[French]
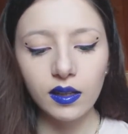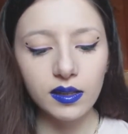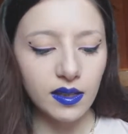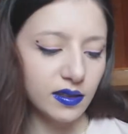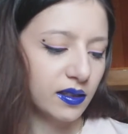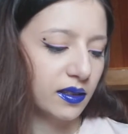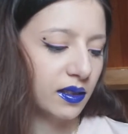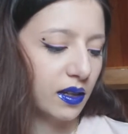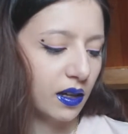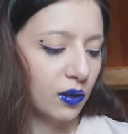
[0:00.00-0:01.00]
Et ça
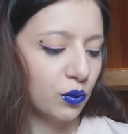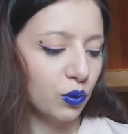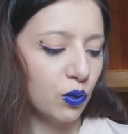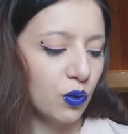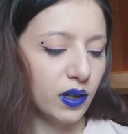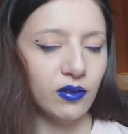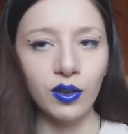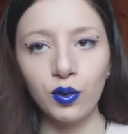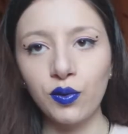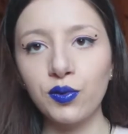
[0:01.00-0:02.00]
c'était
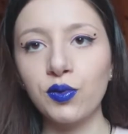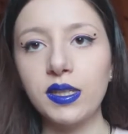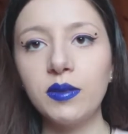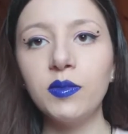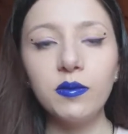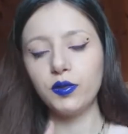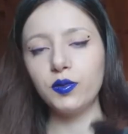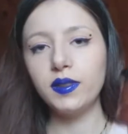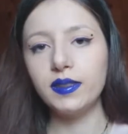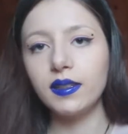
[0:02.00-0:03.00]
1,29€.
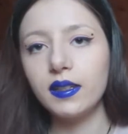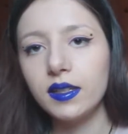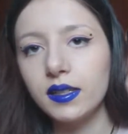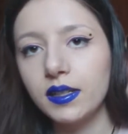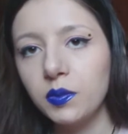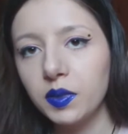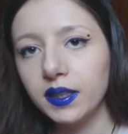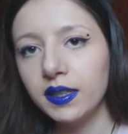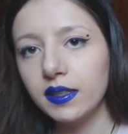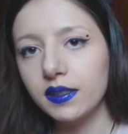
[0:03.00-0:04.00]
Ensuite j'ai
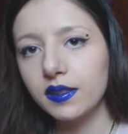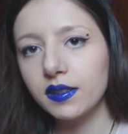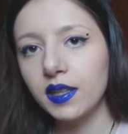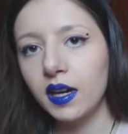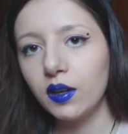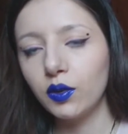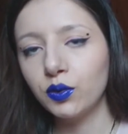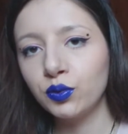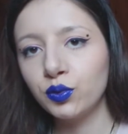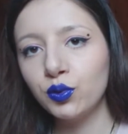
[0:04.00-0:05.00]
pris ça.
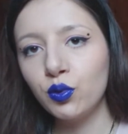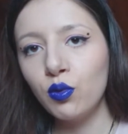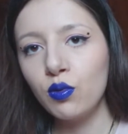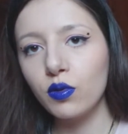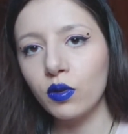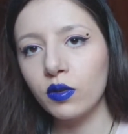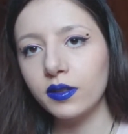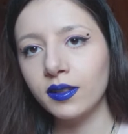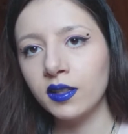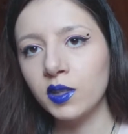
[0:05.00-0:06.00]
Donc du coup, euh,
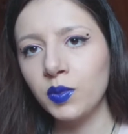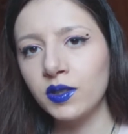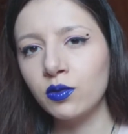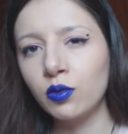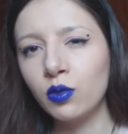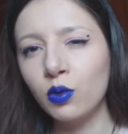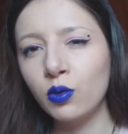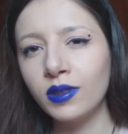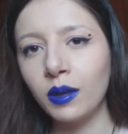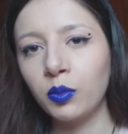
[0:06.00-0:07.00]
c'est une espèce
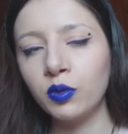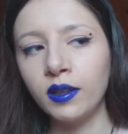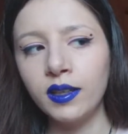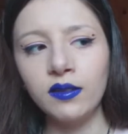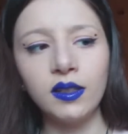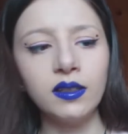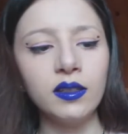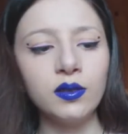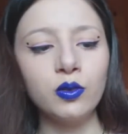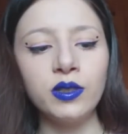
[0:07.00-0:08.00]
de tapenade avec
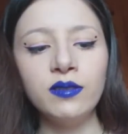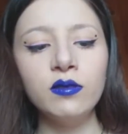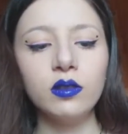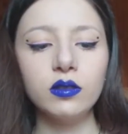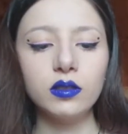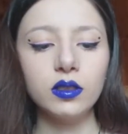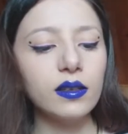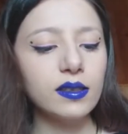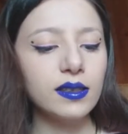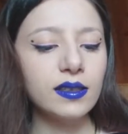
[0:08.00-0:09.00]
des olives.
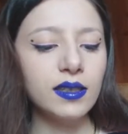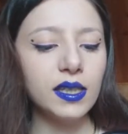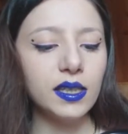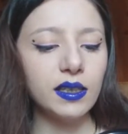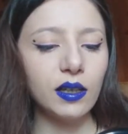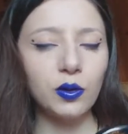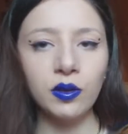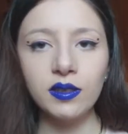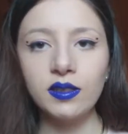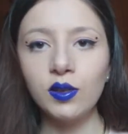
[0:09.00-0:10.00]
C'était
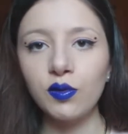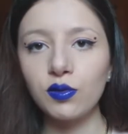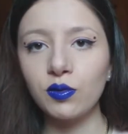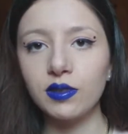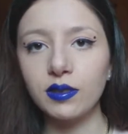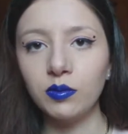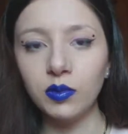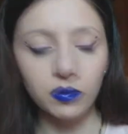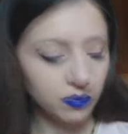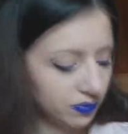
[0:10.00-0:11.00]
99 centimes.